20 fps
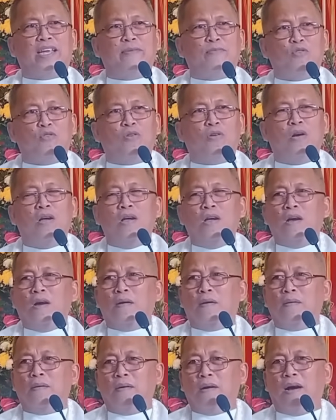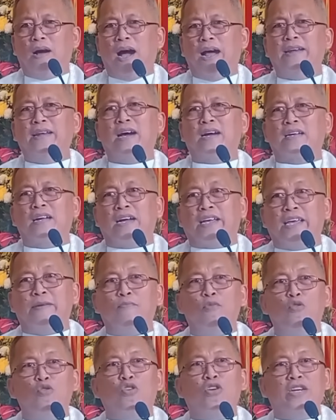sa imong anak nga
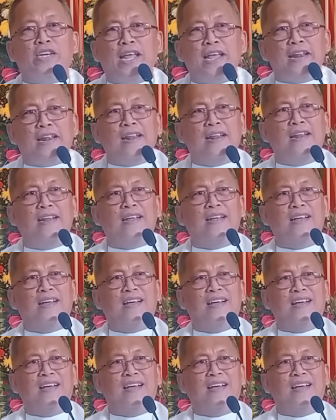gimurder